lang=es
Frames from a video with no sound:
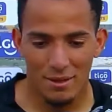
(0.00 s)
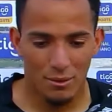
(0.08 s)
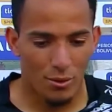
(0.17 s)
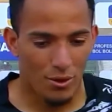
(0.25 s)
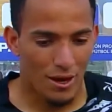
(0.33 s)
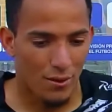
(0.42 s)

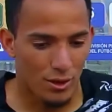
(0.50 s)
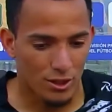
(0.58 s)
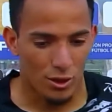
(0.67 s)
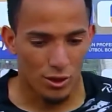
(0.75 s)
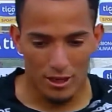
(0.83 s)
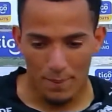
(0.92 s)
venimos buscando
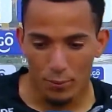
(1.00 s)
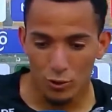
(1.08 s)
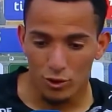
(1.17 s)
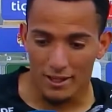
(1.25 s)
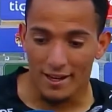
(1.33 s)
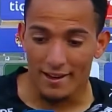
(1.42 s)
esos tres
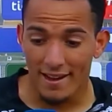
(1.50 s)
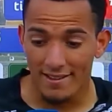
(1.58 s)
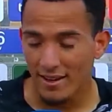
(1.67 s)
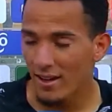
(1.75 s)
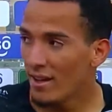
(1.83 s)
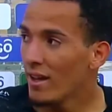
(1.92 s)
puntos aquí en
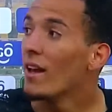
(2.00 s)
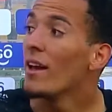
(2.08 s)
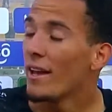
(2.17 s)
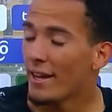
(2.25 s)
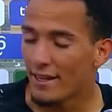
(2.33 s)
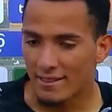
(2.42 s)
casa,
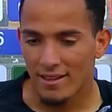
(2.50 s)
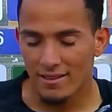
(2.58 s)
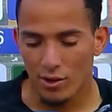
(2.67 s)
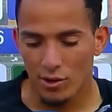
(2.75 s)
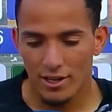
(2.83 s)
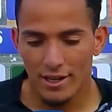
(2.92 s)
en casa de
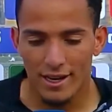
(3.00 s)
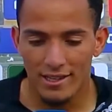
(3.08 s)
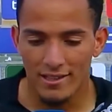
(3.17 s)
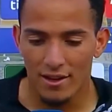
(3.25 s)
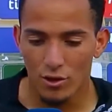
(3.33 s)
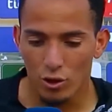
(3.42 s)
San José,
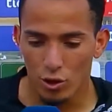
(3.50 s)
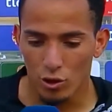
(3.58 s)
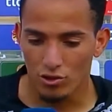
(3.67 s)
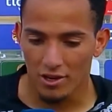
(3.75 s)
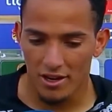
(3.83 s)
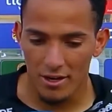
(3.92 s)
gracias a Dios lo
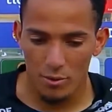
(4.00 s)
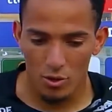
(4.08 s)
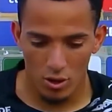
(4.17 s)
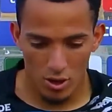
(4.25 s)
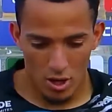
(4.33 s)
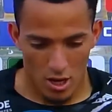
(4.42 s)
conseguimos.
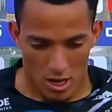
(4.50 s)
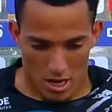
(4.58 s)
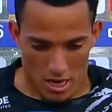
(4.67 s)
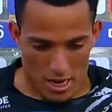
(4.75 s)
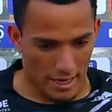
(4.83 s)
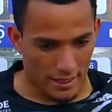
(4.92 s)

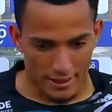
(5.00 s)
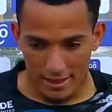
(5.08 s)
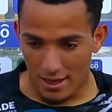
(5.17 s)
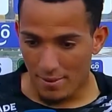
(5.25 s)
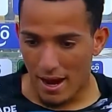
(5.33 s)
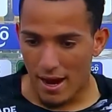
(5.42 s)
Eh, se
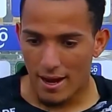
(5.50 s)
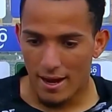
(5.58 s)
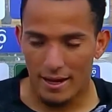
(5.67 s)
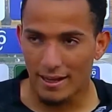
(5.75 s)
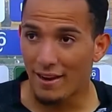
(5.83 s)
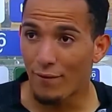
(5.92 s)
debe al
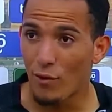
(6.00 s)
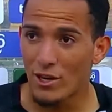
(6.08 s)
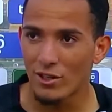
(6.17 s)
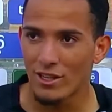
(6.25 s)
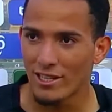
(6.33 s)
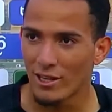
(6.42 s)
gran
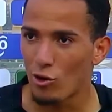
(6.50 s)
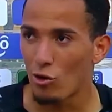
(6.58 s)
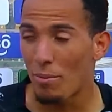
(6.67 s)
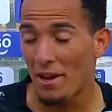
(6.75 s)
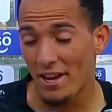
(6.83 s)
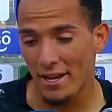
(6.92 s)
esfuerzo que hicieron los
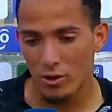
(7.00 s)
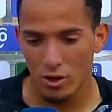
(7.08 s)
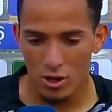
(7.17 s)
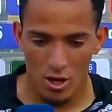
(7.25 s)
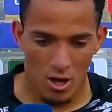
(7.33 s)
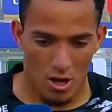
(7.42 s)
compañeros,
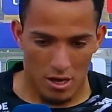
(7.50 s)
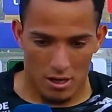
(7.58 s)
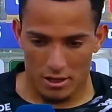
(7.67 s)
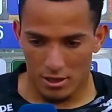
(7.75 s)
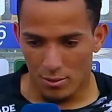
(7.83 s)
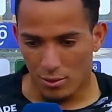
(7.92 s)

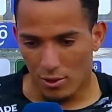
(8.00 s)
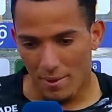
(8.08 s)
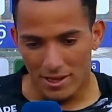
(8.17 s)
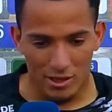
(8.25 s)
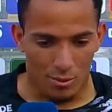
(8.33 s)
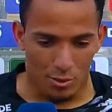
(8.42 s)

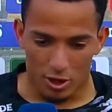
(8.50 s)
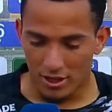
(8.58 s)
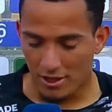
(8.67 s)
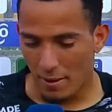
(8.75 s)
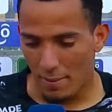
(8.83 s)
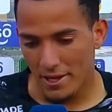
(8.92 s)
individualmente como
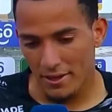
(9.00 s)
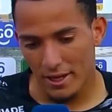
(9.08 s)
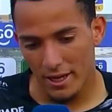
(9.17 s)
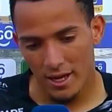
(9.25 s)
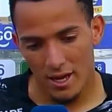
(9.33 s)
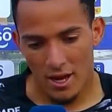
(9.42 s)
colectivamente,